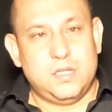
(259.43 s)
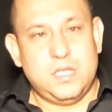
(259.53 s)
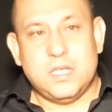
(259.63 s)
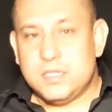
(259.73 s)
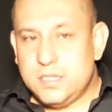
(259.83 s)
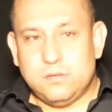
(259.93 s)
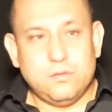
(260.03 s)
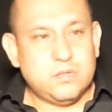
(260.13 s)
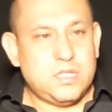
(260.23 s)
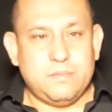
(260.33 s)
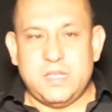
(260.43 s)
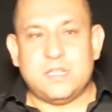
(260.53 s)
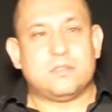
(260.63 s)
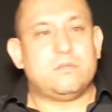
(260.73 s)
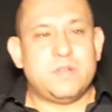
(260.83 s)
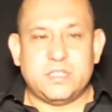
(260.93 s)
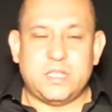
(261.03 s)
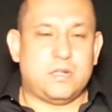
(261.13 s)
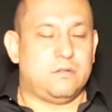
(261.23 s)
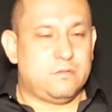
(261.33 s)
Y que si tú no sabías cómo
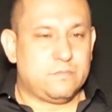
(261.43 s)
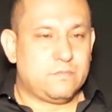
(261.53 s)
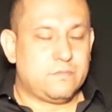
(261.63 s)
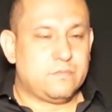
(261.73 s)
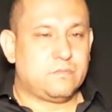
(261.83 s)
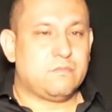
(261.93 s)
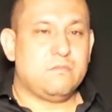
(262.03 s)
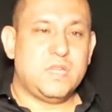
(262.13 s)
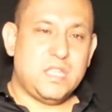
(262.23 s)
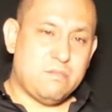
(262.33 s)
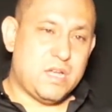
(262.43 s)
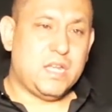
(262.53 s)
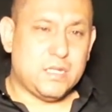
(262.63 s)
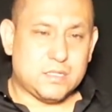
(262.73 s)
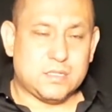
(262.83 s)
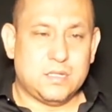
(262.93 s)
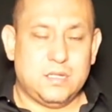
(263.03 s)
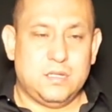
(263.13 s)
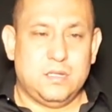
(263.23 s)
hacerlo, me llamaras